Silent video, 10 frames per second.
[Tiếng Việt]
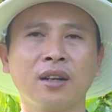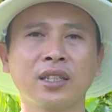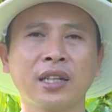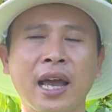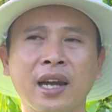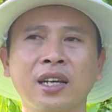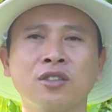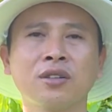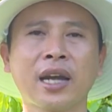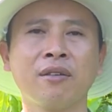nó sẽ đạt cái năng
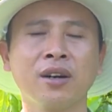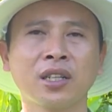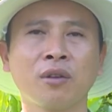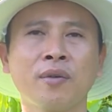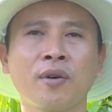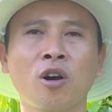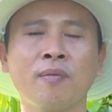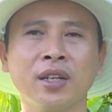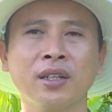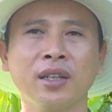suất cao hơn cho quý bà con mình.